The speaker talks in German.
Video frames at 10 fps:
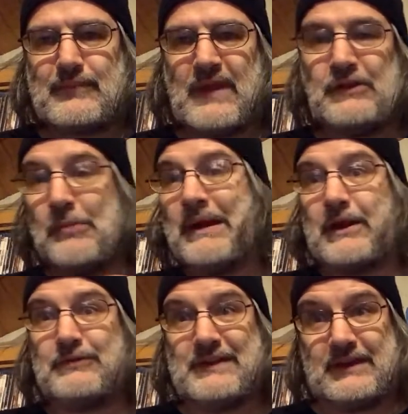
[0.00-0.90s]
nochmal
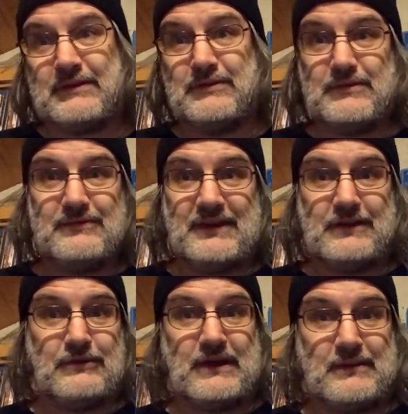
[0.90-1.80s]
draufklicken, wenn ich
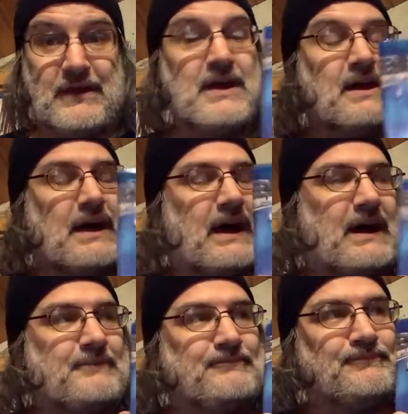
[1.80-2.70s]
Glück habe.
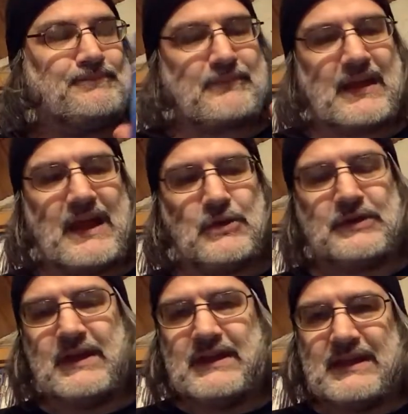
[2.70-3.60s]
Ähm, ja
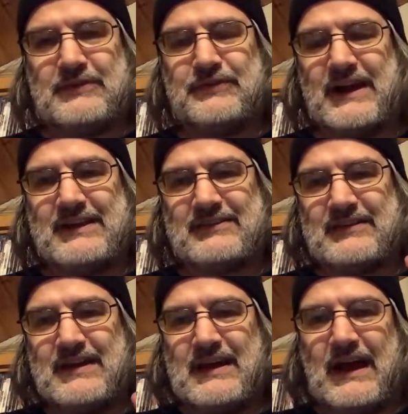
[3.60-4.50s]
gut, jedenfalls,
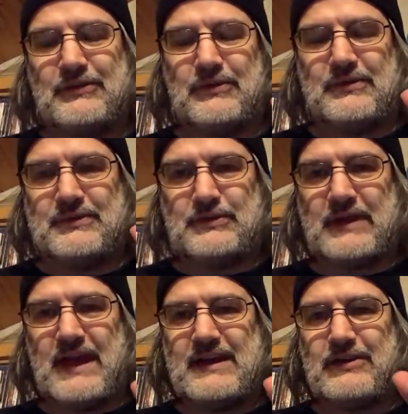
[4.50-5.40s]
also
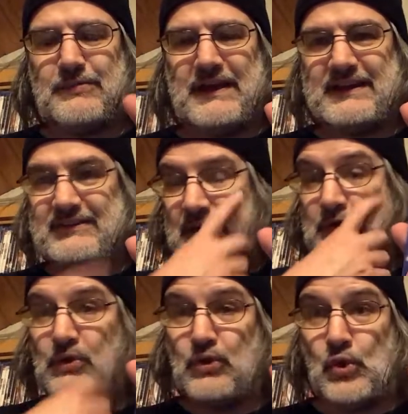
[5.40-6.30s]
UK komplette
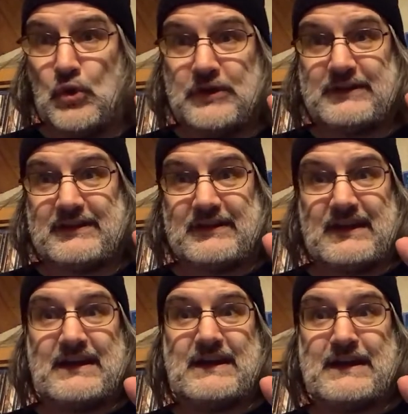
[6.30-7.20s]
Sammlung und
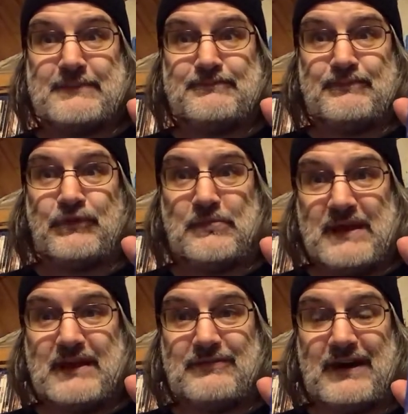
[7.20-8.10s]
äh, für
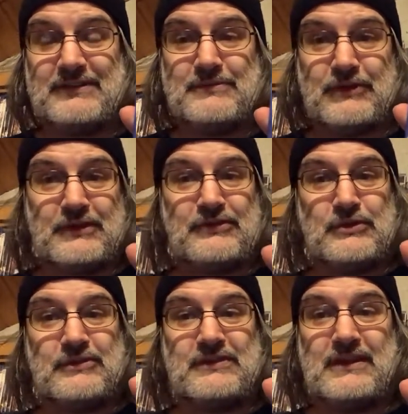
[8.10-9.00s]
mich war sie besonders
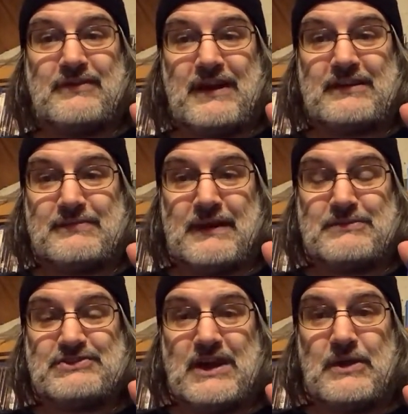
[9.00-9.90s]
günstig, weil ich bei der
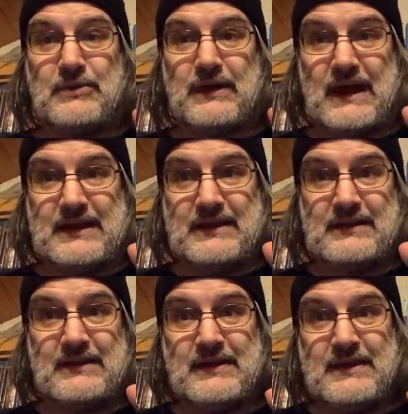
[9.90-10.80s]
Bestellung
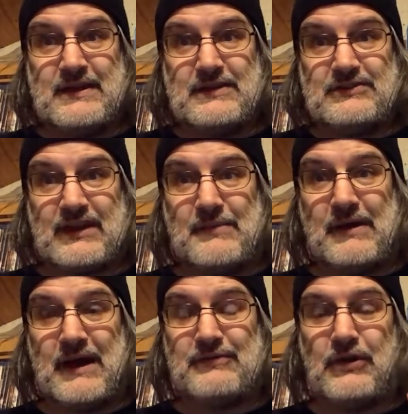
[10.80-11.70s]
einen
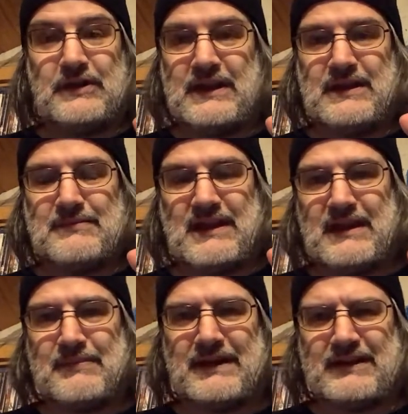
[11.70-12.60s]
scheinbar ein Wochenende mit
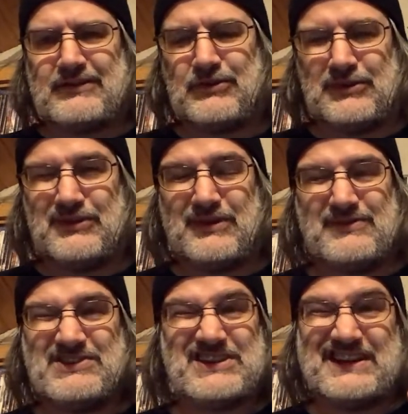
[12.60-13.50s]
Rabattaktion oder so
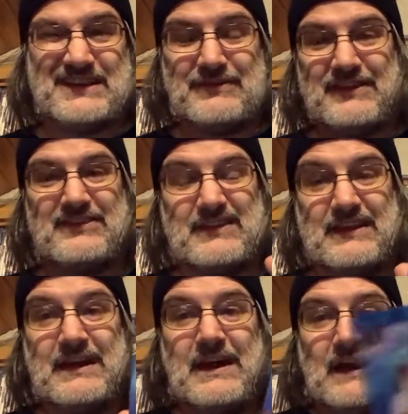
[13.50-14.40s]
erwischt hatte. Ich weiß es
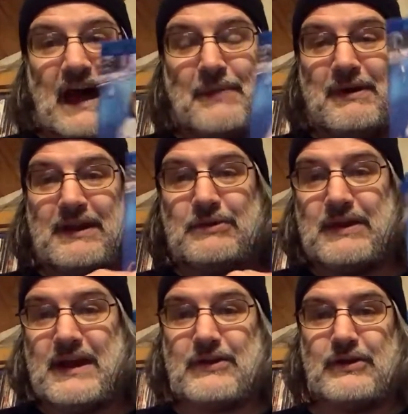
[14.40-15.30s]
nicht. Aber
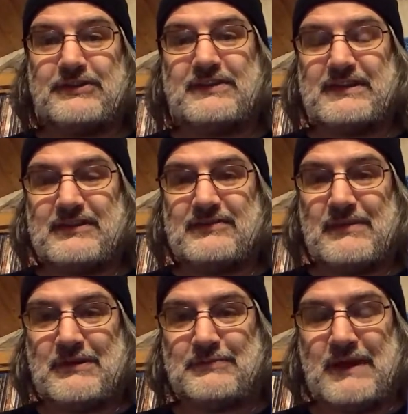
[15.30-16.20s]
regulär kostet es,
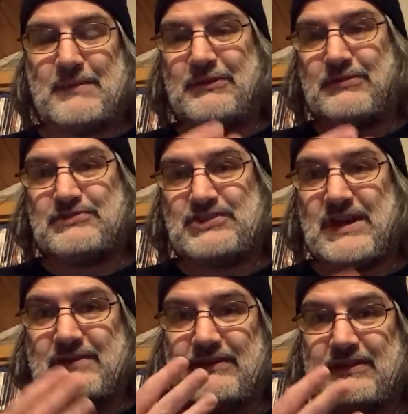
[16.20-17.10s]
wenn man es bei Amazon
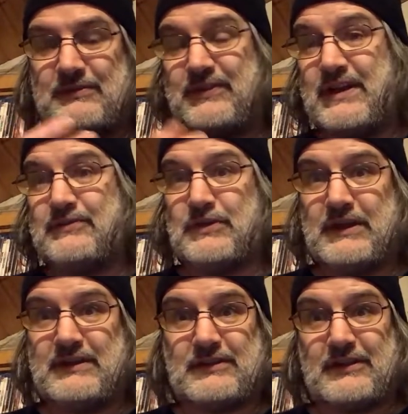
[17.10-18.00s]
bestellt, was ich empfehlen
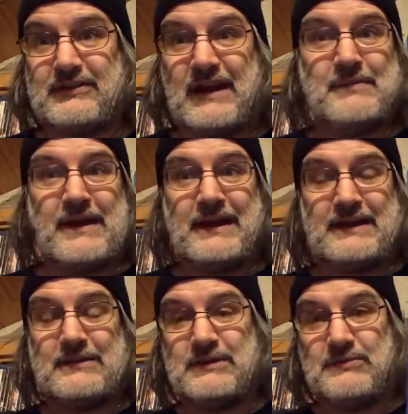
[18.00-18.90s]
würde, trotz allem Ärger,
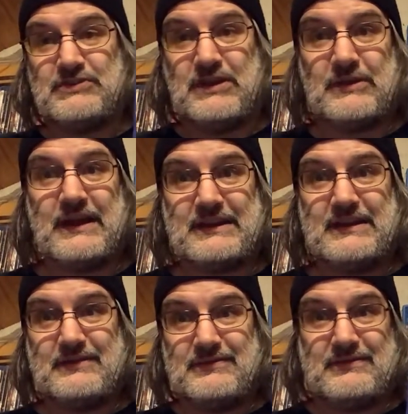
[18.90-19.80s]
den ich mit der Bestellung
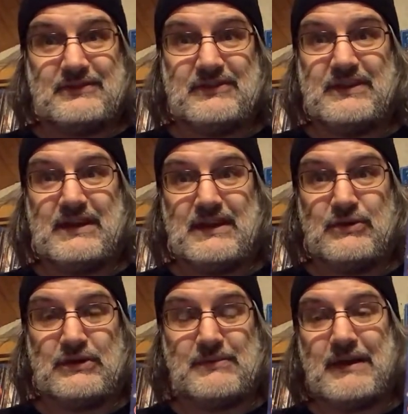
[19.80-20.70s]
hatte, siehe
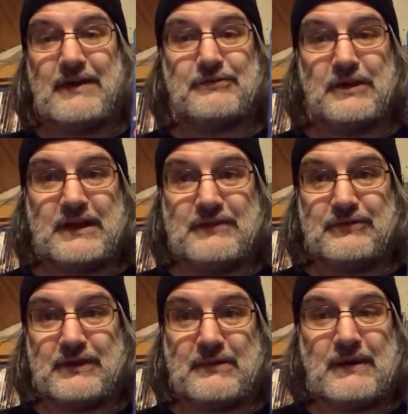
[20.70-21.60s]
irgendeine Bla-Folge
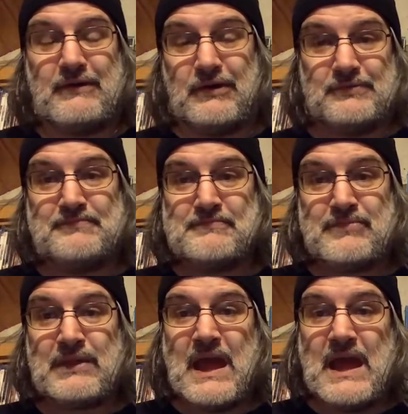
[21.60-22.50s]
vor ein paar Wochen,
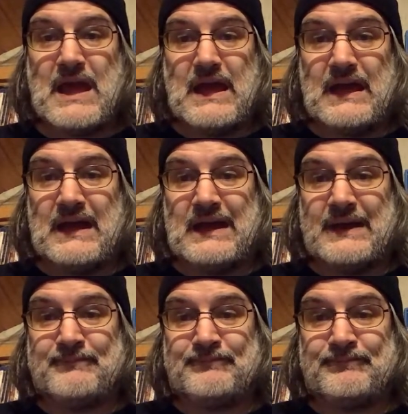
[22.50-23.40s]

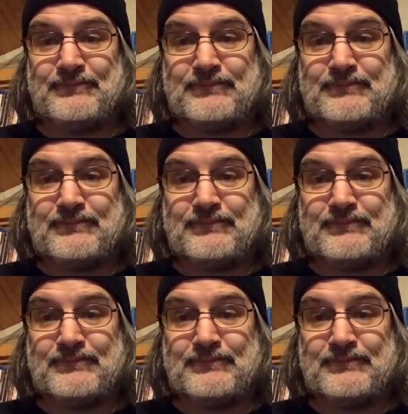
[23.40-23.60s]
ähm,